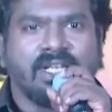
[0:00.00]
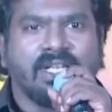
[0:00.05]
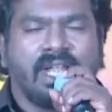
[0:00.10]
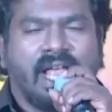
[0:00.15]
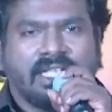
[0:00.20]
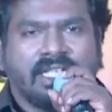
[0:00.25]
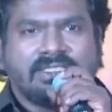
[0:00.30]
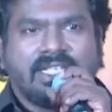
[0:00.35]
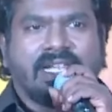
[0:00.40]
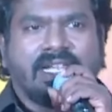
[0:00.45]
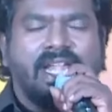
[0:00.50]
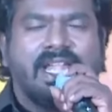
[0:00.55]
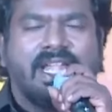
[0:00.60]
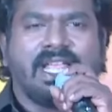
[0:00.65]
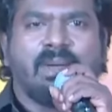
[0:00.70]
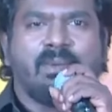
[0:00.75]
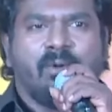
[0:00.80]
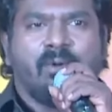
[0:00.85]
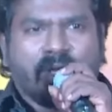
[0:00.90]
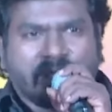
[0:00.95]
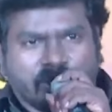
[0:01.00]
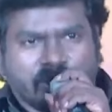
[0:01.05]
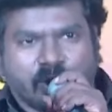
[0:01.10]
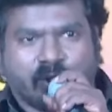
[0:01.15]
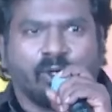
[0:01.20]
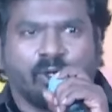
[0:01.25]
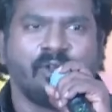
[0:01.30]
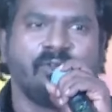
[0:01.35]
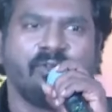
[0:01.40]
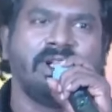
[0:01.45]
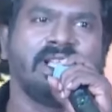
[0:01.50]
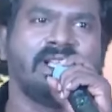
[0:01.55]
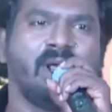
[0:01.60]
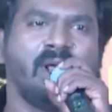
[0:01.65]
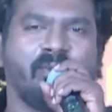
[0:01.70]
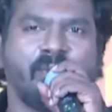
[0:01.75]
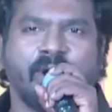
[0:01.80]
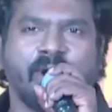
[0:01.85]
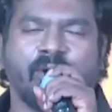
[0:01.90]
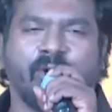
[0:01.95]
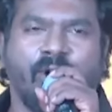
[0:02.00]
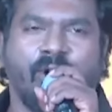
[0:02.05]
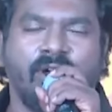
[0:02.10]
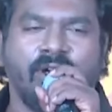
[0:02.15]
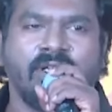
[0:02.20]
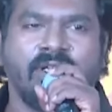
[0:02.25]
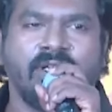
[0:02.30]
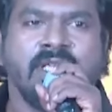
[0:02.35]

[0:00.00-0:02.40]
லாஸ்ட்டில் கிடைக்காம வருத்தத்தோட வீட்டுக்கெலாம் போயிருக்கோம்